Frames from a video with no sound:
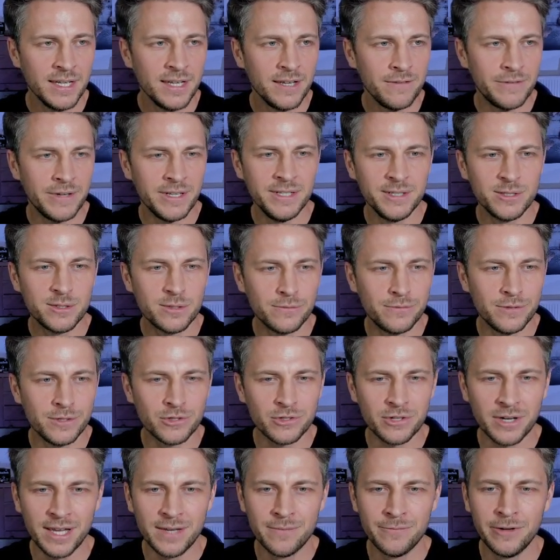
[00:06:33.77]
Wer nicht so viel
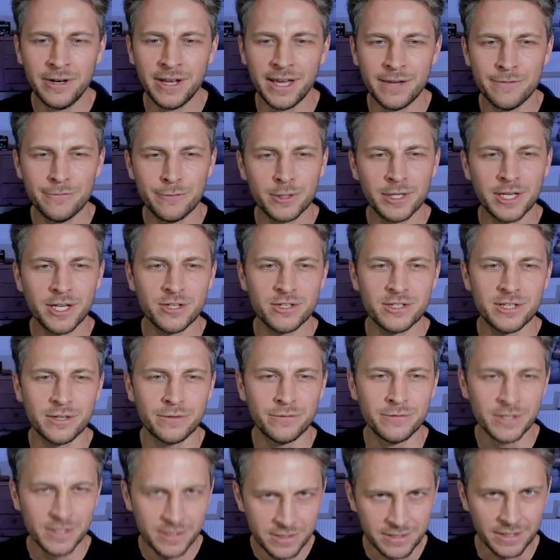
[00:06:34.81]
schreiben will, einfach Hashtag
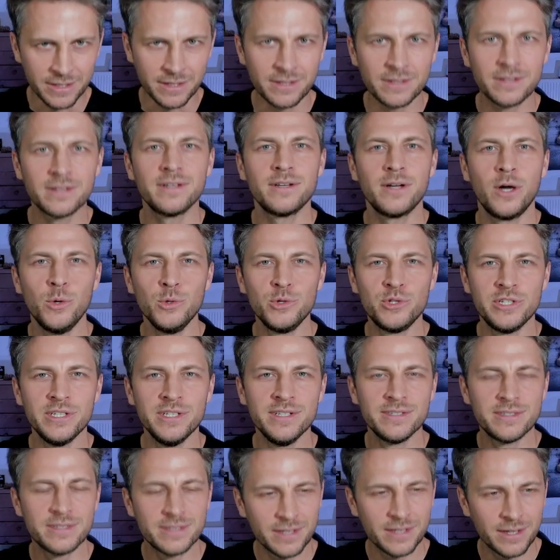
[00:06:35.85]
14
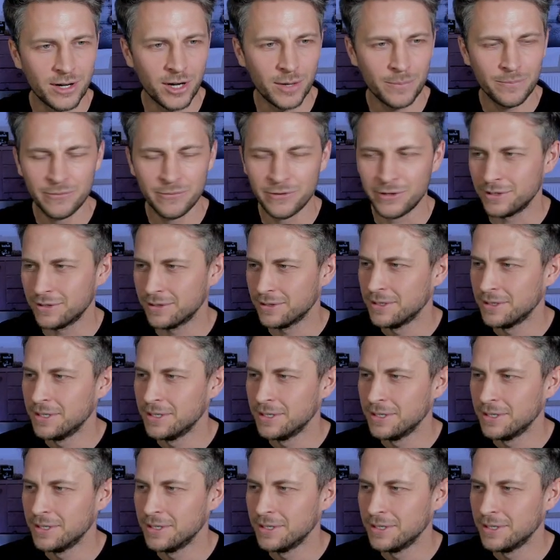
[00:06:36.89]
OGs Abfahrt.